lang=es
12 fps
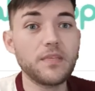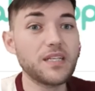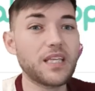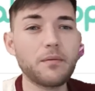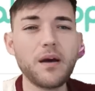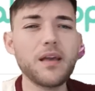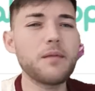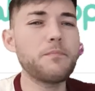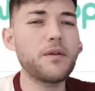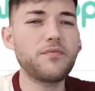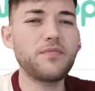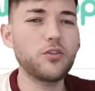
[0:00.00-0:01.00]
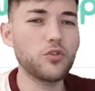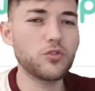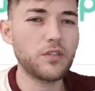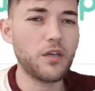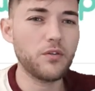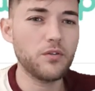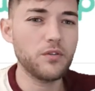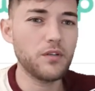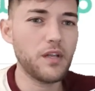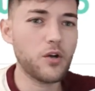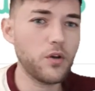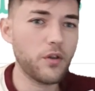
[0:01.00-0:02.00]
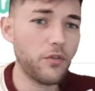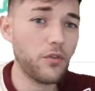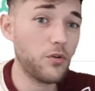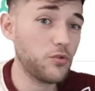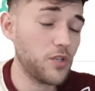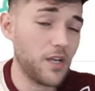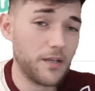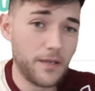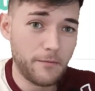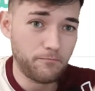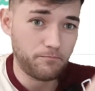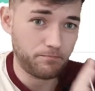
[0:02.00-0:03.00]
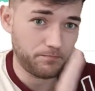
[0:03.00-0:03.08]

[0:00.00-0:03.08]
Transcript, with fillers: Y estaba en perfecto estado la colección, o sea que